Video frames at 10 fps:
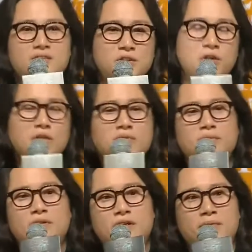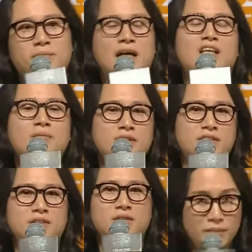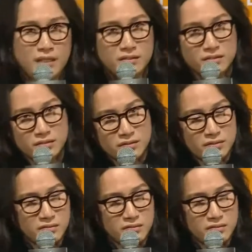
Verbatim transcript: 걸 처음 이번에 받아봤어요. 많은